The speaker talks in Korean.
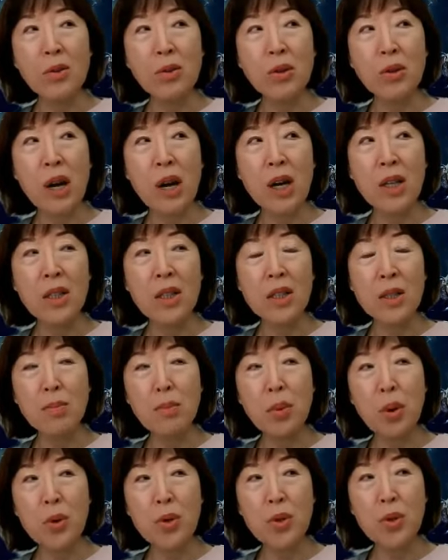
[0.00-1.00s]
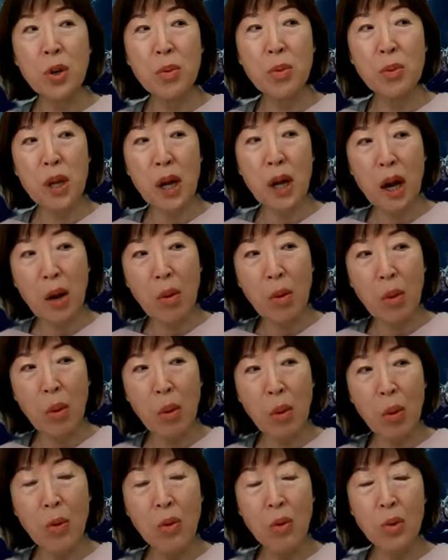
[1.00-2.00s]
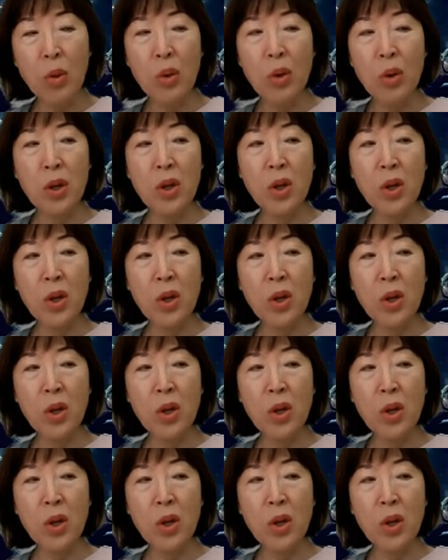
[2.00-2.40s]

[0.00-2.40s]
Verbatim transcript: 한국학 심포지엄을 하고